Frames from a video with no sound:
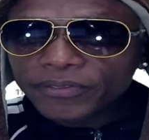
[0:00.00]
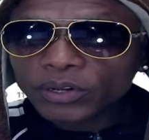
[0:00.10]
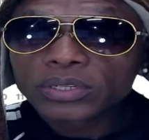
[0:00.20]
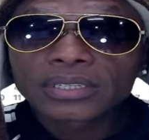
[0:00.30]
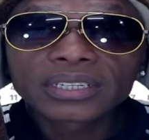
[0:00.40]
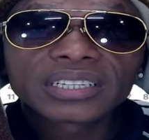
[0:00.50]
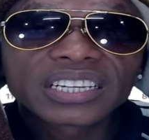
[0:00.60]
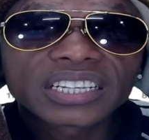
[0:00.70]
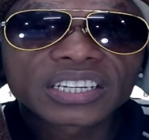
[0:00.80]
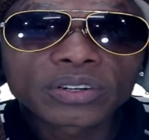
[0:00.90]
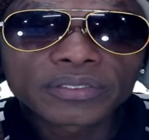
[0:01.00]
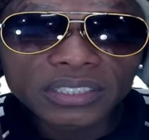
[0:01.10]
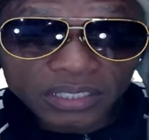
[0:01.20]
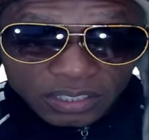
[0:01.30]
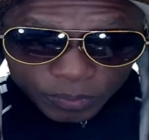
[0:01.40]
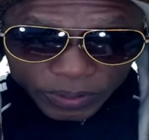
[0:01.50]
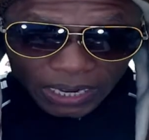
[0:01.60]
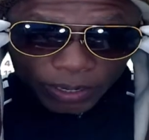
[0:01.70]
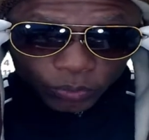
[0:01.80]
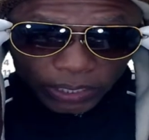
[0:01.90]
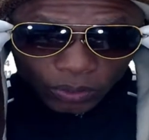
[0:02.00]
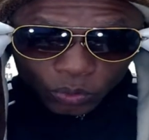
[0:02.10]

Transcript: Falta 139 dias para acabar o ano.